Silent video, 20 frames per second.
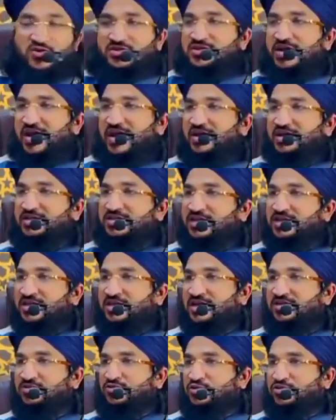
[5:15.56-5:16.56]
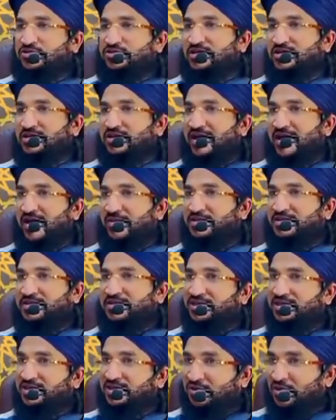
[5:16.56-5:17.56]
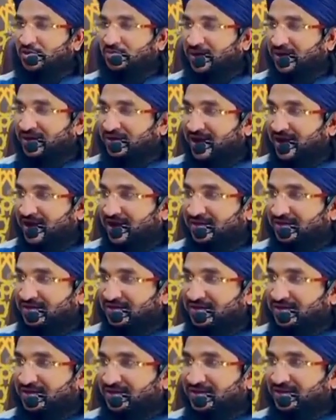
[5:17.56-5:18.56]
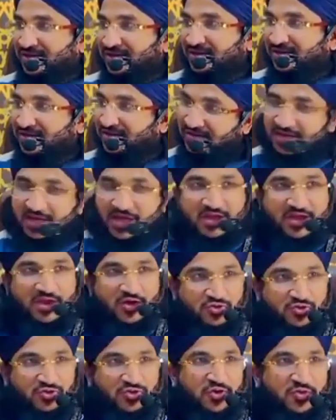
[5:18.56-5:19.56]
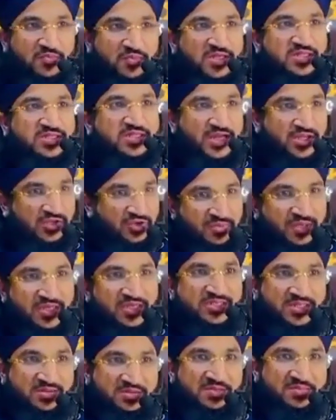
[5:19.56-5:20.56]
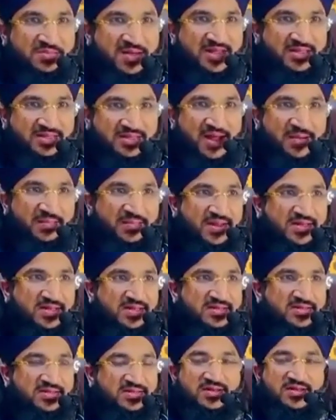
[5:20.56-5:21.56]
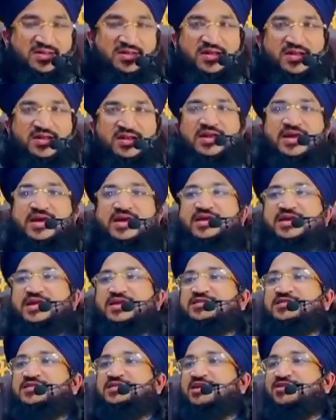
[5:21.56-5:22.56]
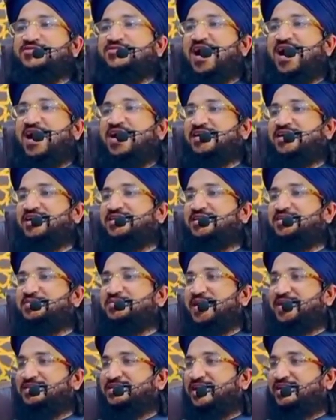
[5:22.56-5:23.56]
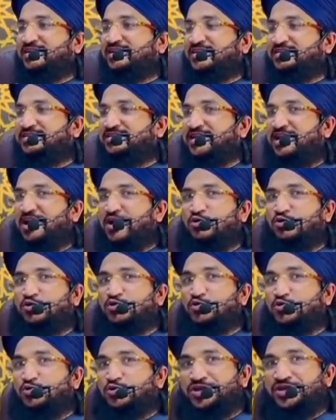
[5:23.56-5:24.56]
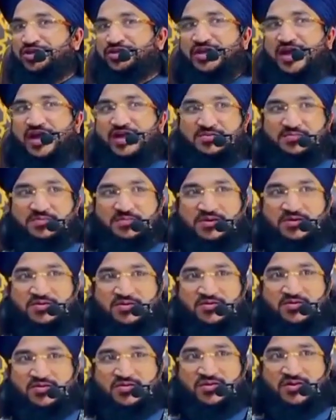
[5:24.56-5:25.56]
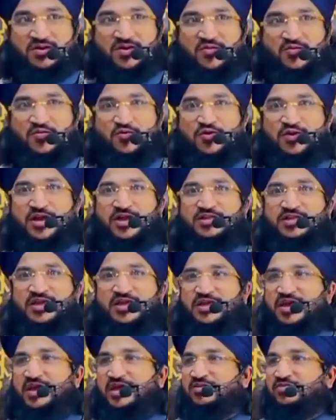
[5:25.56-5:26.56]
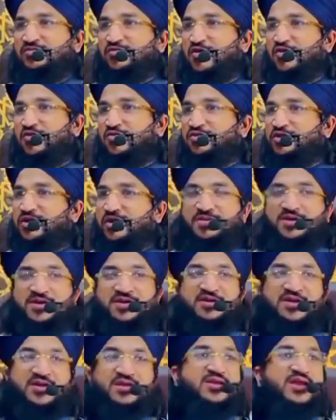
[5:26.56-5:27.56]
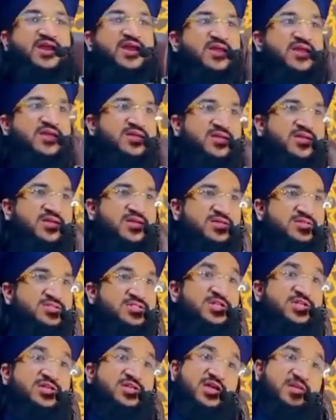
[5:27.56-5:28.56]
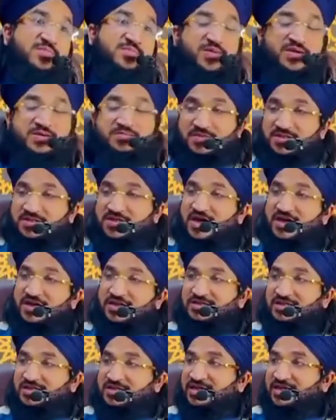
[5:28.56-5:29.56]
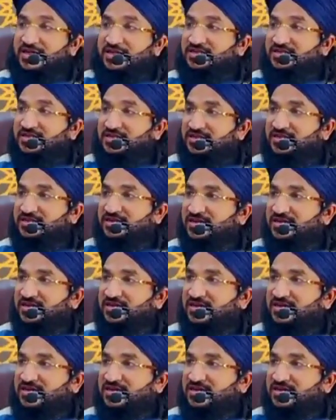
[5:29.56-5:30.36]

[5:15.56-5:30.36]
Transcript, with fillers: और सारे जन्नत दोजक क़यामत के दिन को मान रहा है ये यहूदियों में ईसाइयों में ये सब ईमान था पहले लेकिन सिर्फ आकर के बात अटकती है हुजूर की ज़ात पर वो कहते ये वो नबी नहीं है जिनकी बशारत दी गई थी